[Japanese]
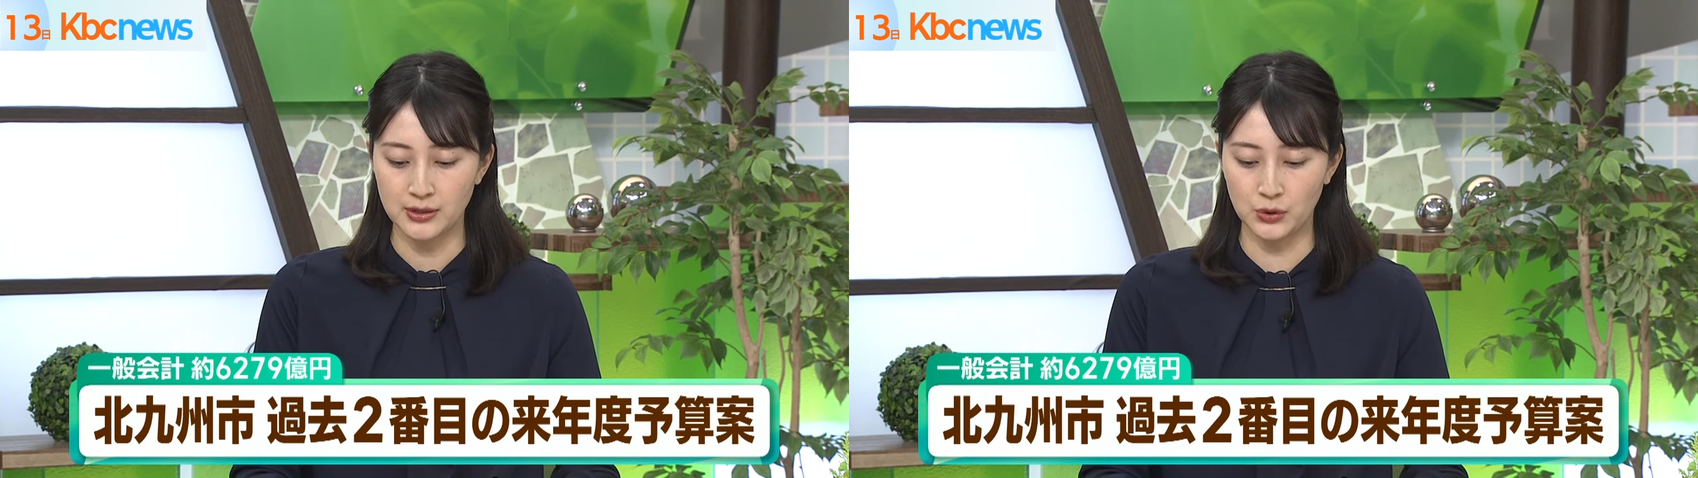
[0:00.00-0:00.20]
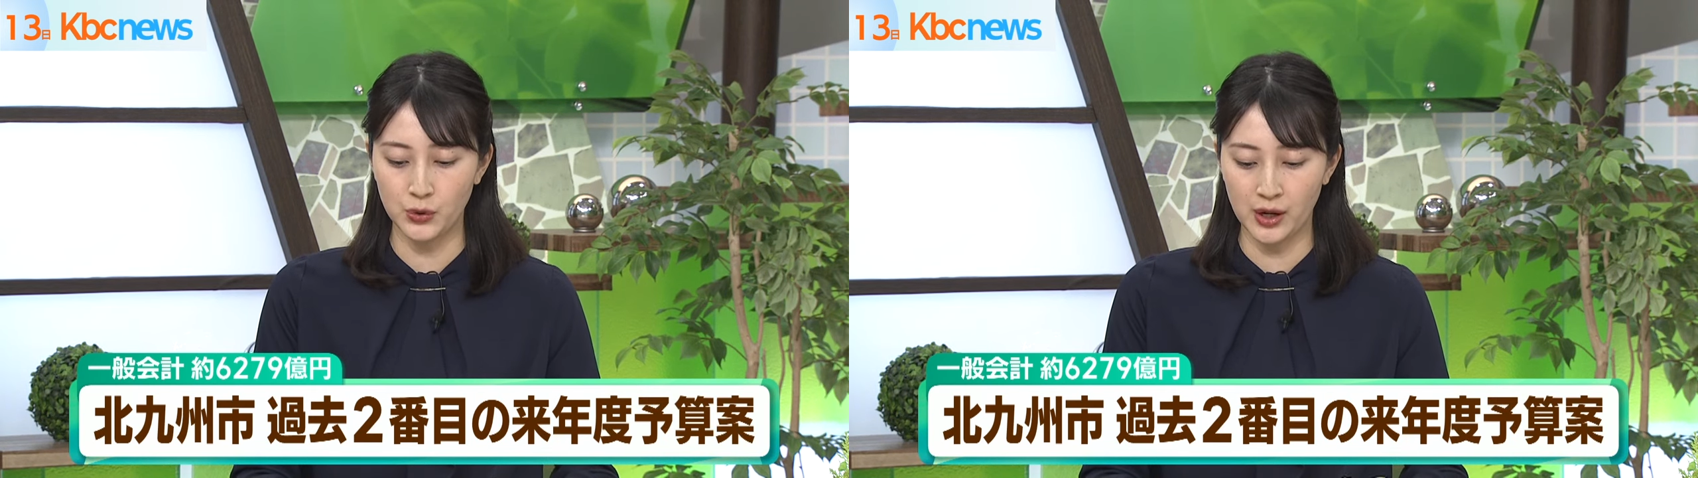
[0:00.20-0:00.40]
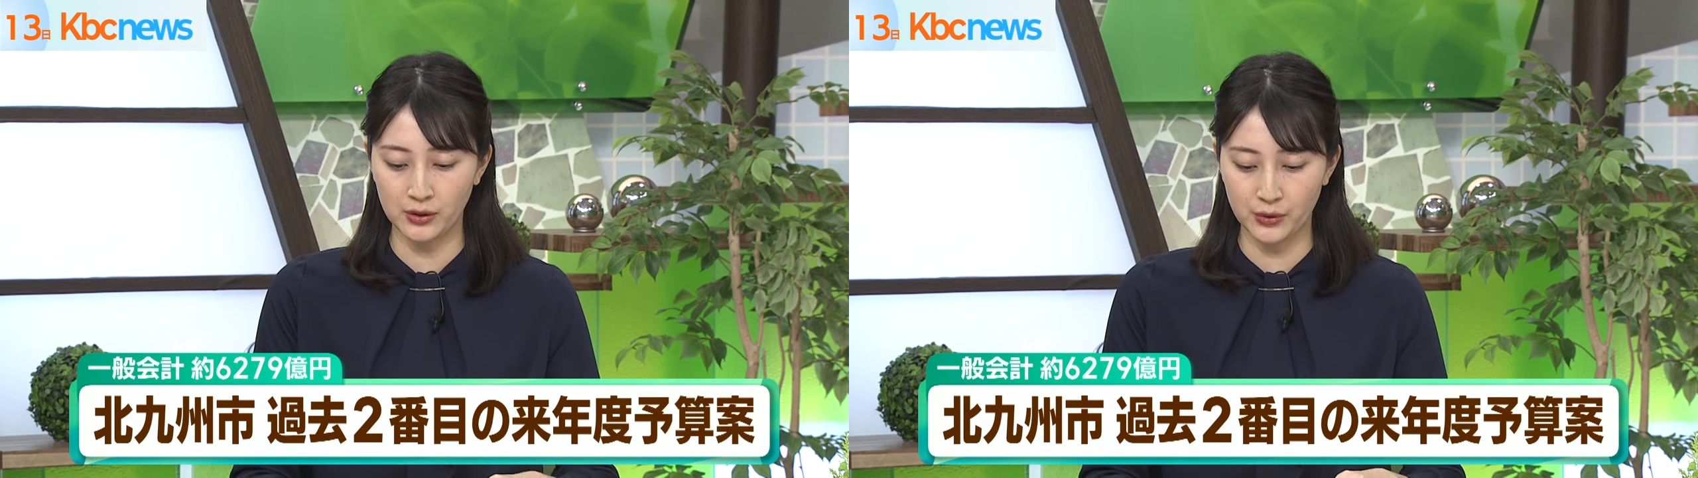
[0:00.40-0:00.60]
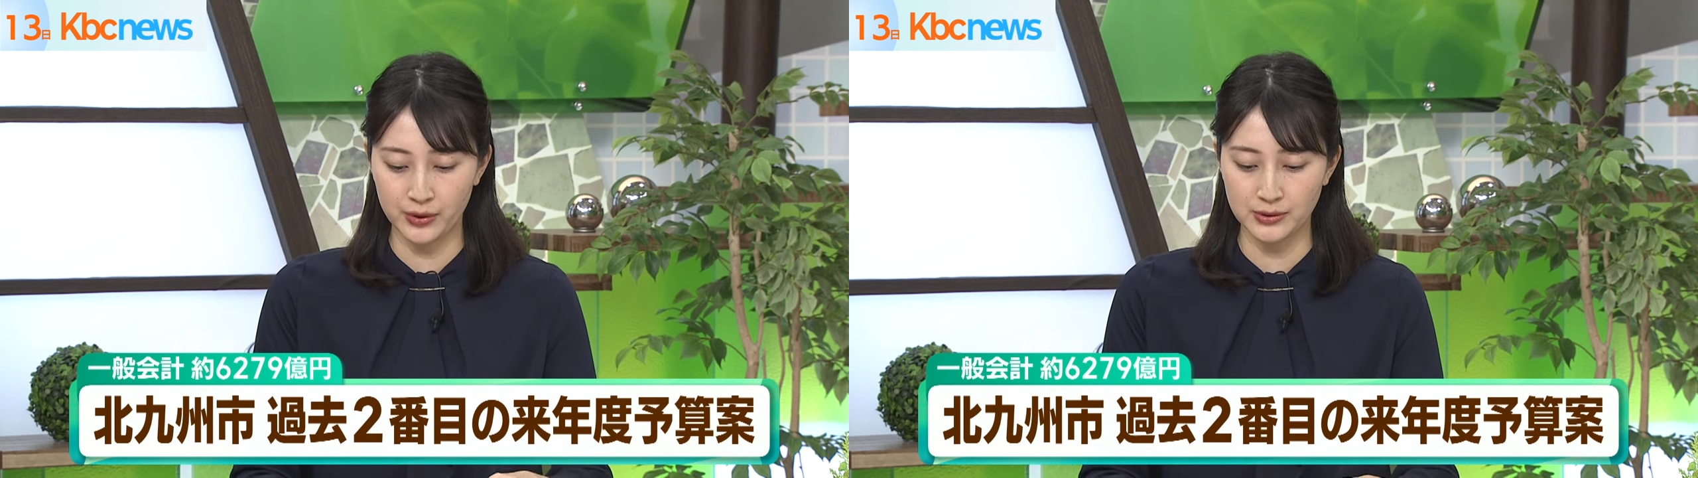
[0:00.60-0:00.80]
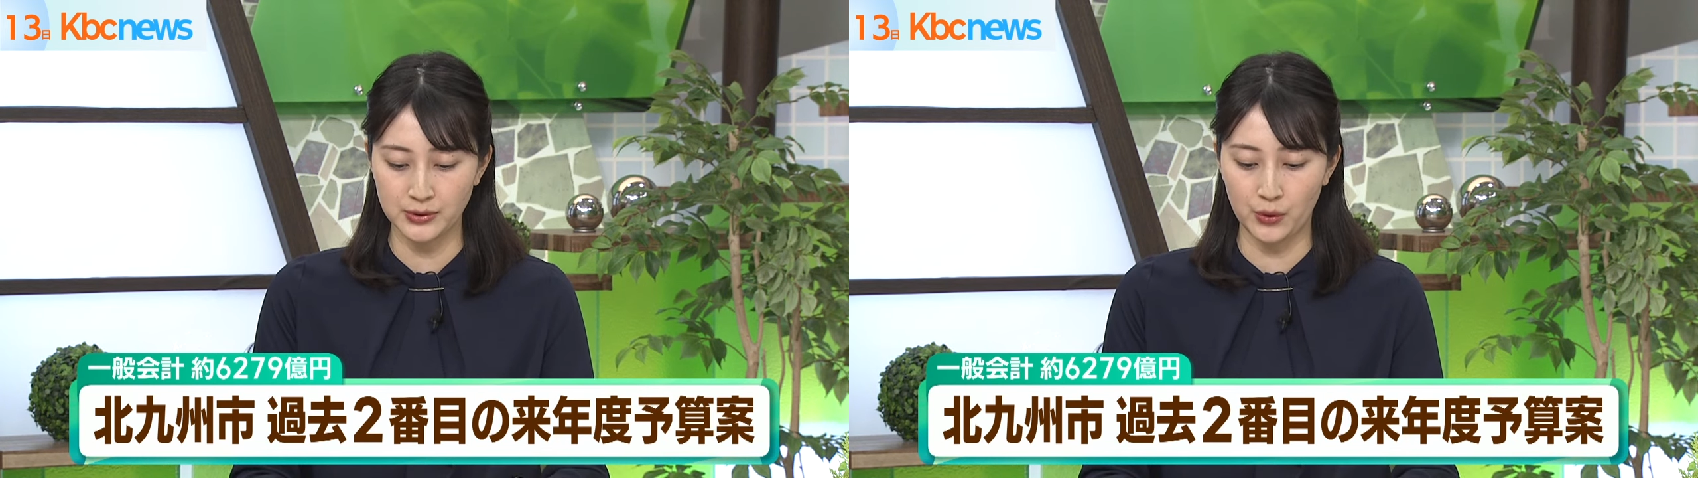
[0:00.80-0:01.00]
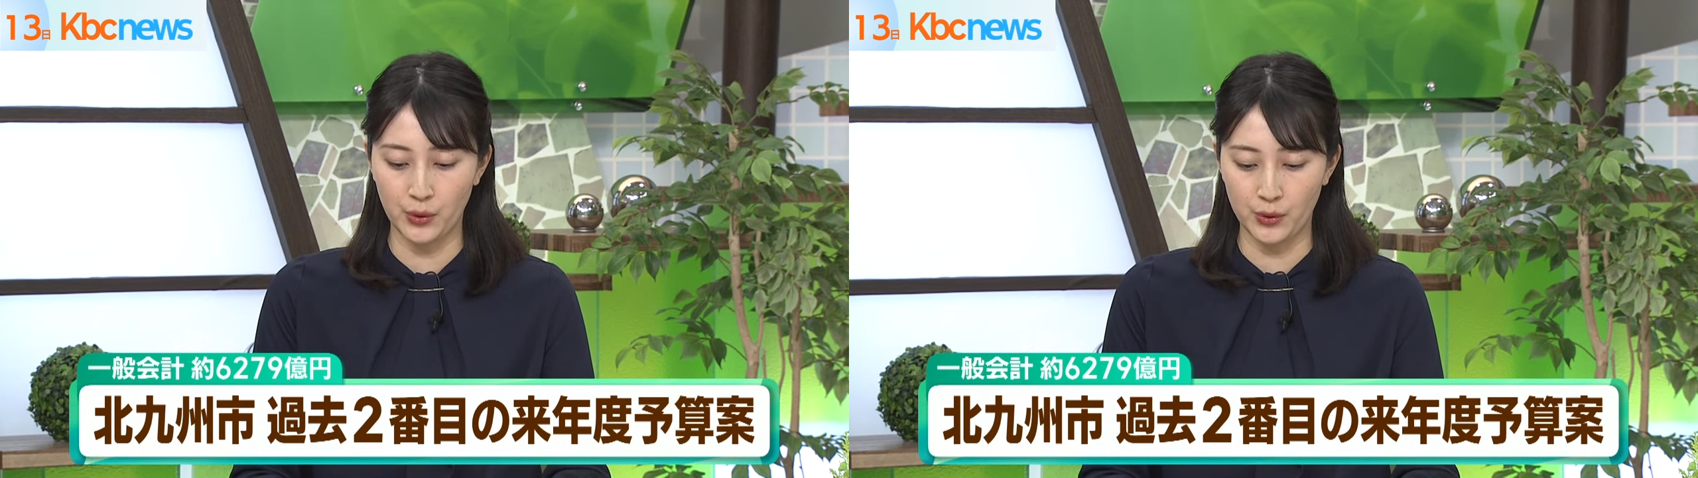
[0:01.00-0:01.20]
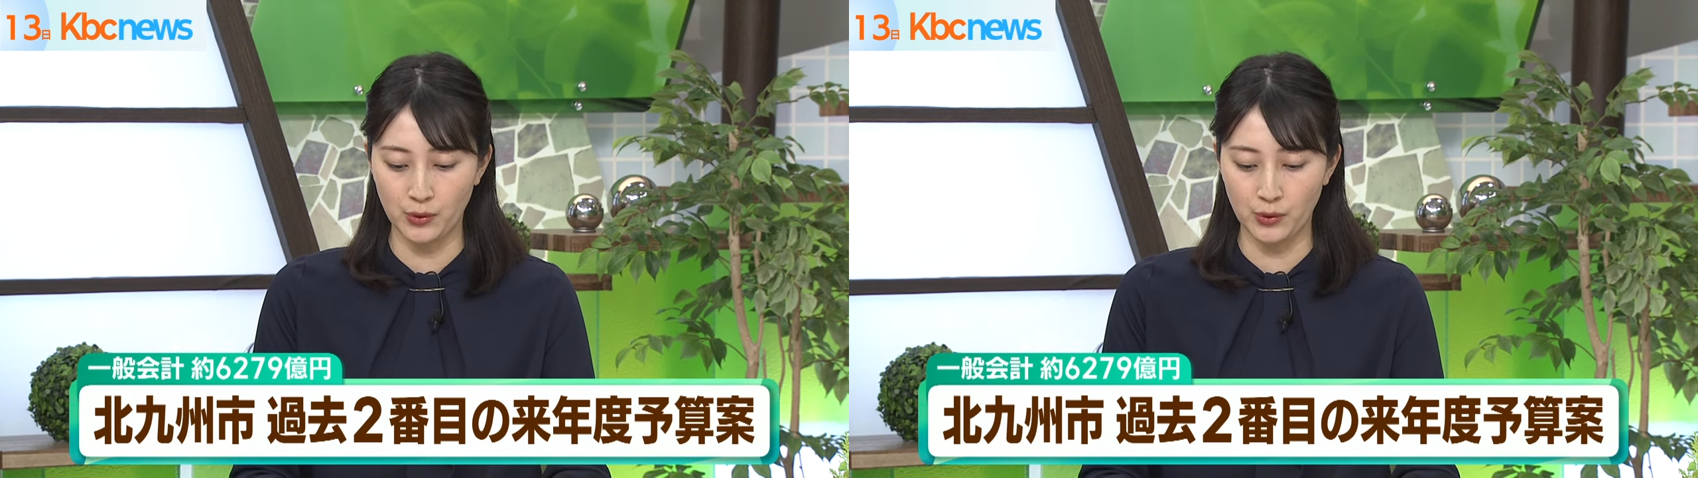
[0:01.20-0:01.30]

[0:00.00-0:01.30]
総額およそ